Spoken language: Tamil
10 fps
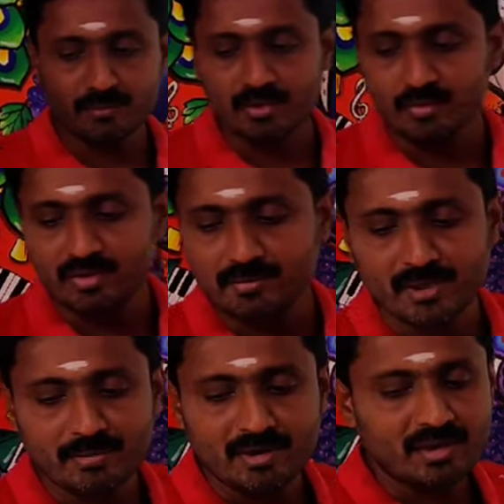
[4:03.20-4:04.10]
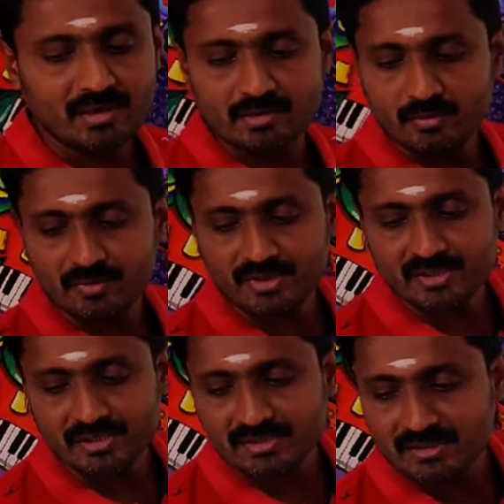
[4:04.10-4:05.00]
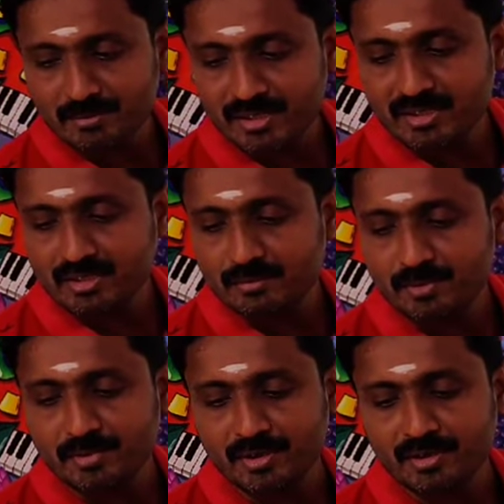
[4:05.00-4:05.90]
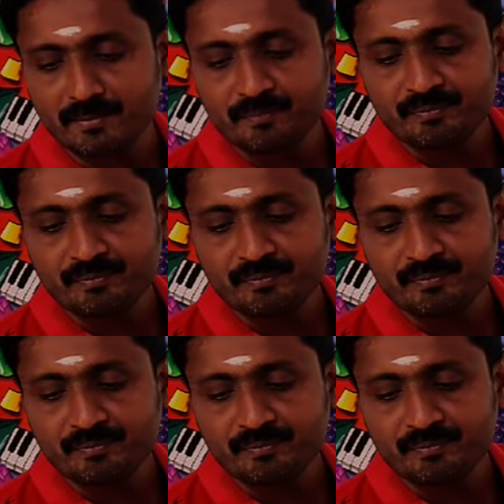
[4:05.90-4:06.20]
போய் கூகுள் பண்ணி பாருங்கள் அல்லது உங்கள் வீட்டில் சமையல் கட்டில் போய் பாருங்கள்